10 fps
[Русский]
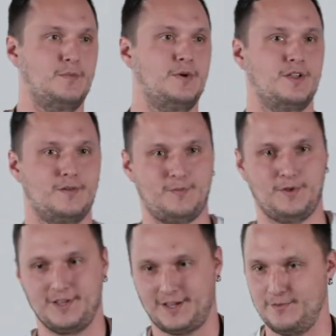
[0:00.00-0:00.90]
и было
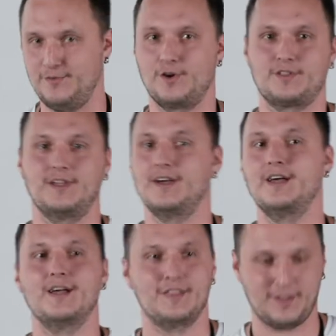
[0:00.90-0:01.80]
вполне комфортно
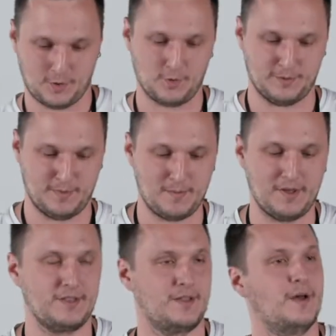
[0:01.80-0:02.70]
до какого-то
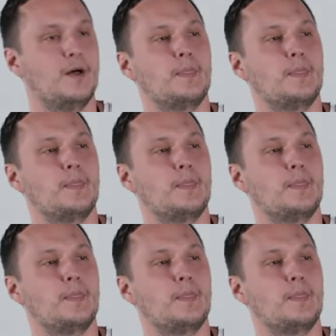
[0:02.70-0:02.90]
момента.